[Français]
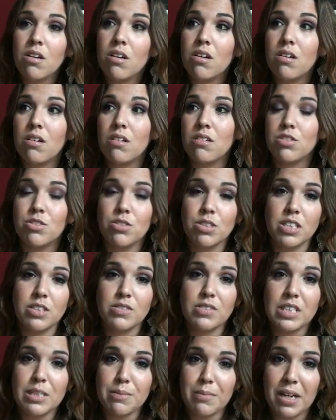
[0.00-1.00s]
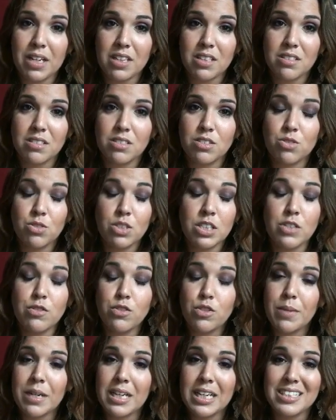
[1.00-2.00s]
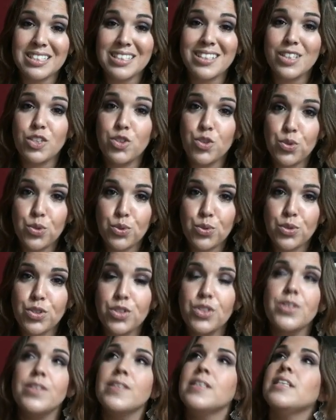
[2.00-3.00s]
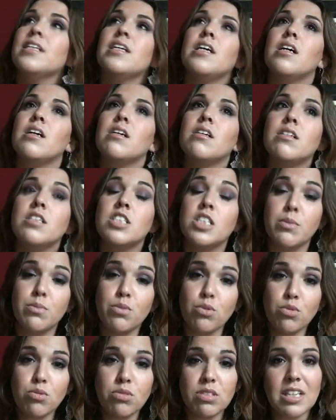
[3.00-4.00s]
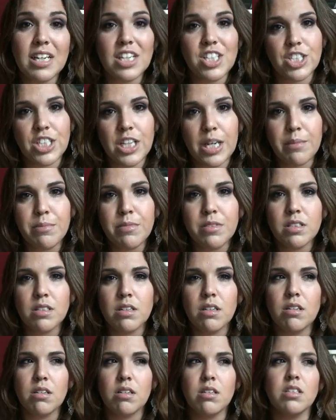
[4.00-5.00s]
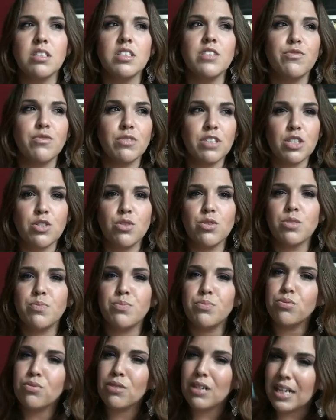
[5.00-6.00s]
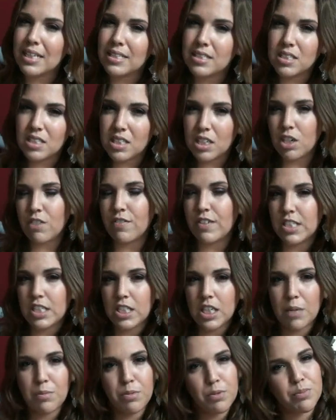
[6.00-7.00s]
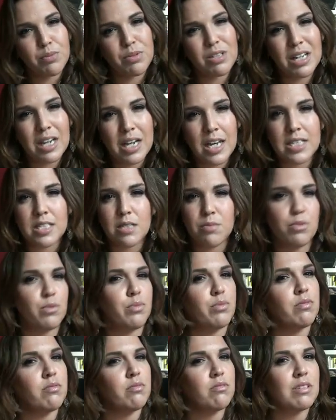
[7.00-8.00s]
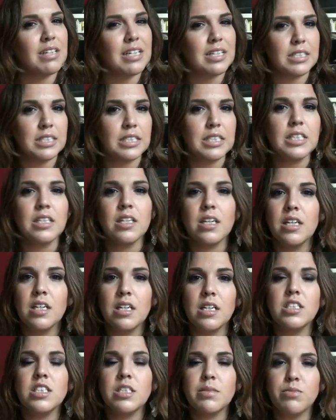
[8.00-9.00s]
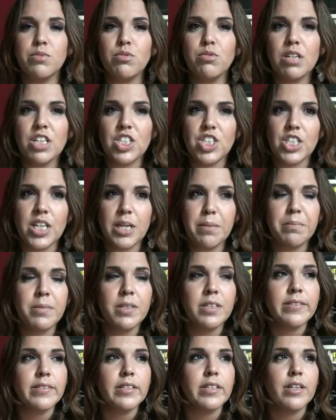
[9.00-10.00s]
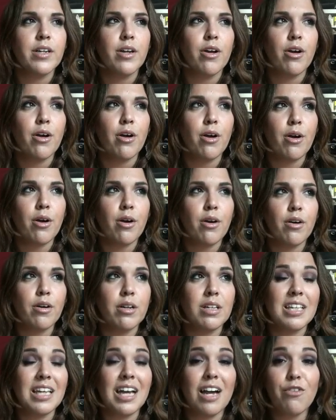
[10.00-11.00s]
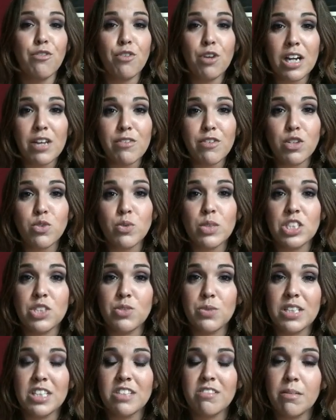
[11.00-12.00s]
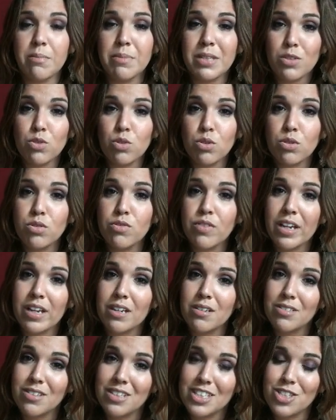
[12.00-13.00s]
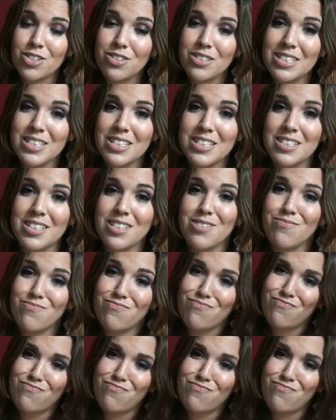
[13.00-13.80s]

Euh, je kiffe cette marque. Je kiffe ce magasin New Look. Euh, j'aime beaucoup aussi H&M. ils font des choses plus classiques, on va dire un peu plus classe, un peu plus classique. J'aime beaucoup H&M. Il y a un Forever 21 qui va bientôt ouvrir dans les Champs-Élysées.